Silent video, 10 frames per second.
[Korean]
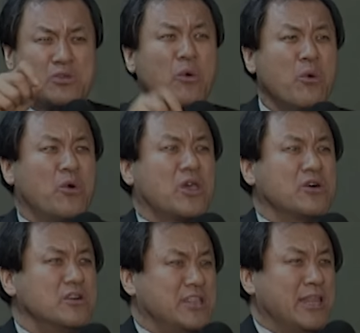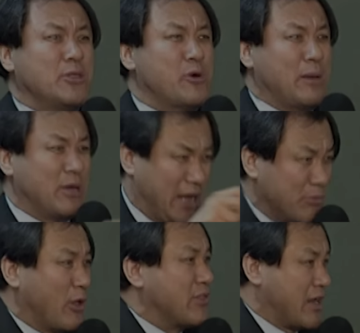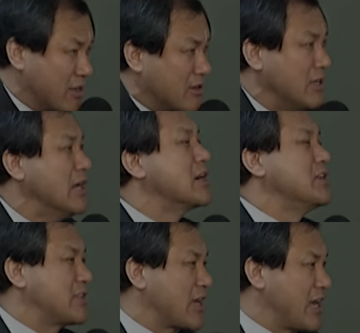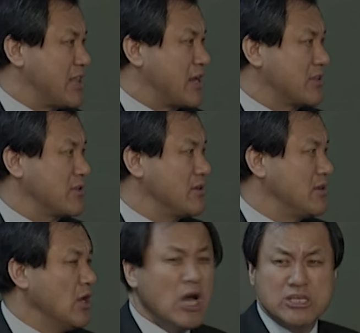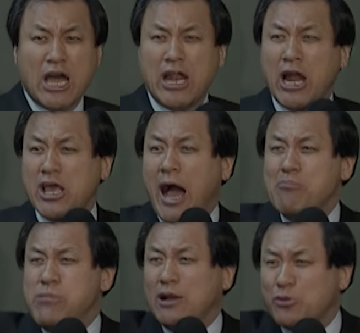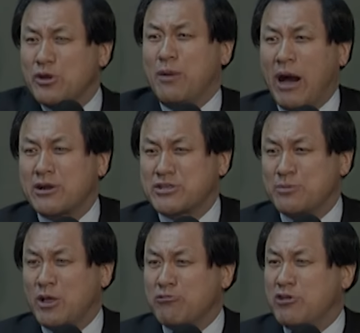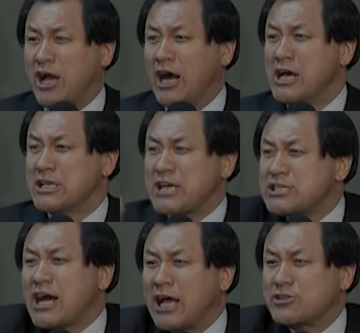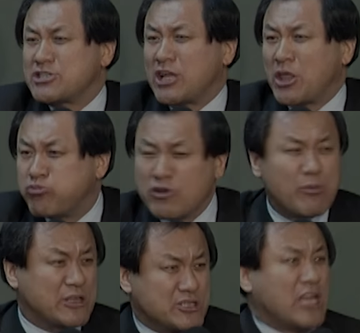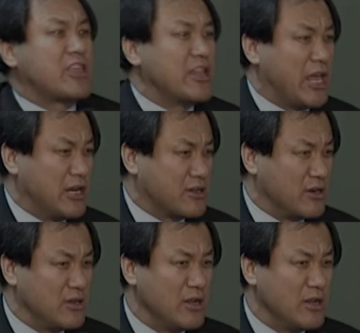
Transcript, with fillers: 소경을 인도하면 안 된다는 걸 그때 깨달았어. 차라리 암팔도나 말았으면 우리가 사장 아저씨한테 물어봐서 제때 내릴 걸.